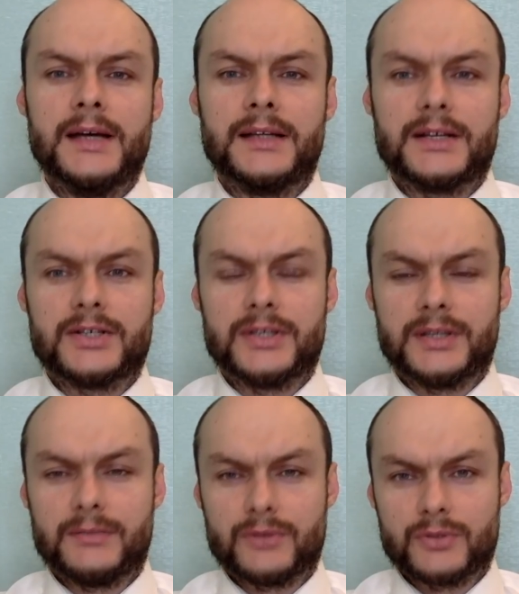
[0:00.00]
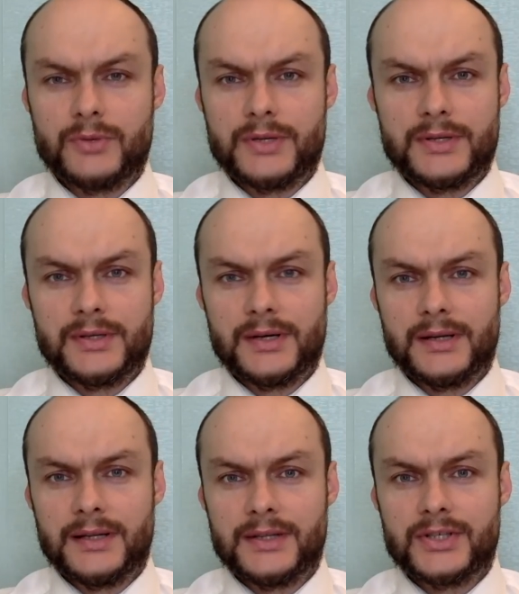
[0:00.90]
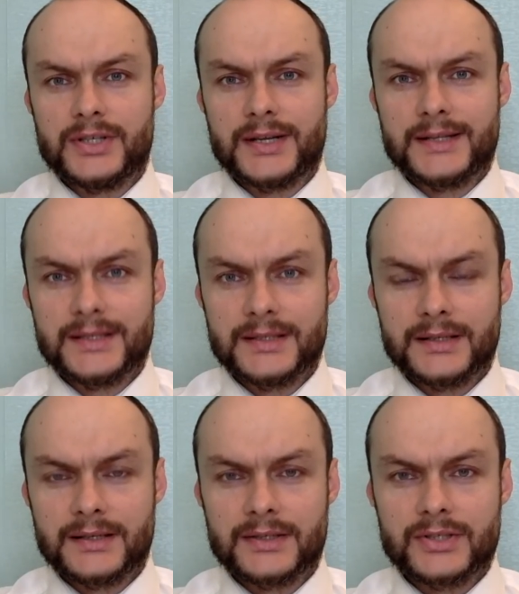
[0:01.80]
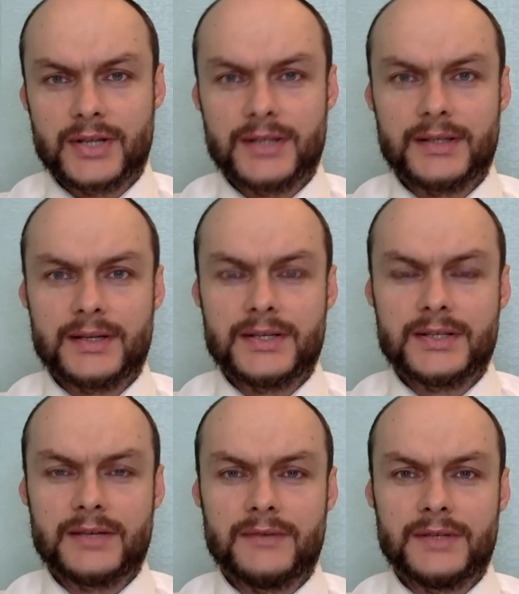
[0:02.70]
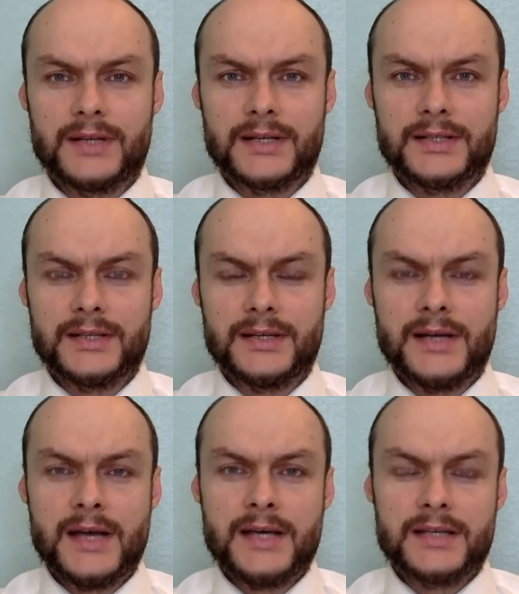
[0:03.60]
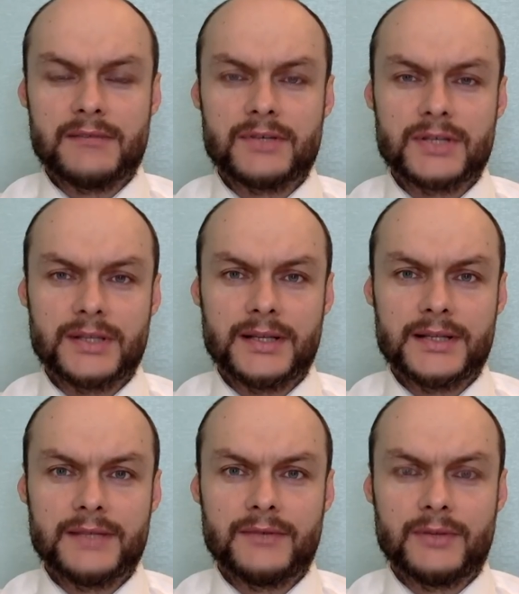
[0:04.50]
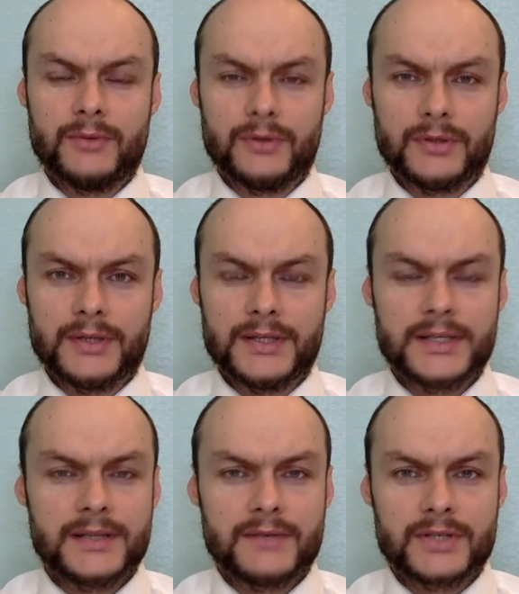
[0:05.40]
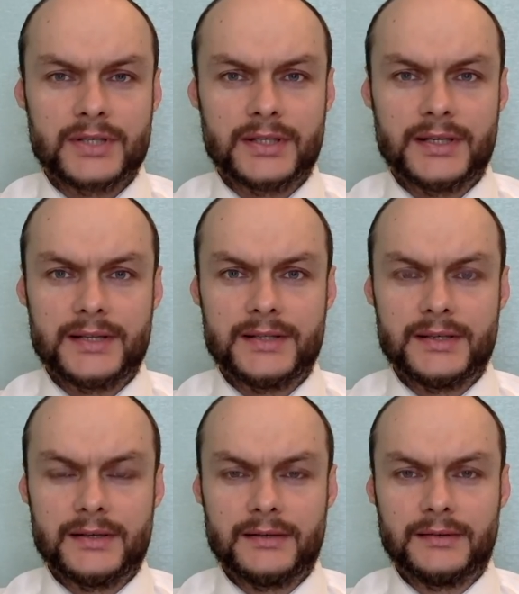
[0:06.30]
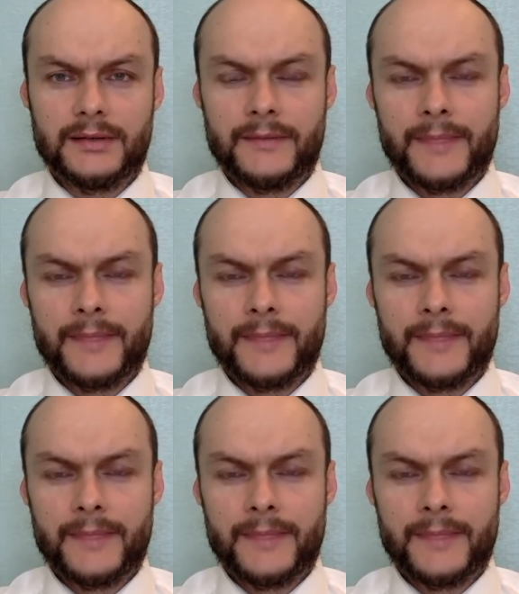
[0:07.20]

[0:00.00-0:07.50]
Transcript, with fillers: Также это может быть э, наличие родителя, гражданина Российской Федерации, совершеннолетнего ребенка, несовершеннолетние э,